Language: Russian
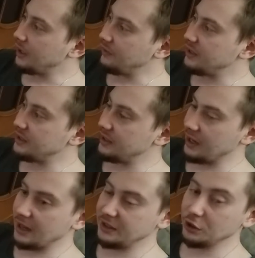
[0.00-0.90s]

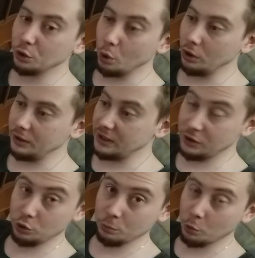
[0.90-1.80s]
ревизия 1.0, есть
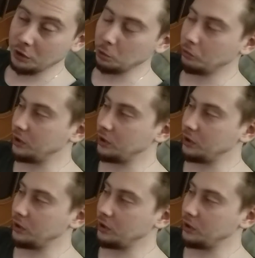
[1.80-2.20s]
еще более новая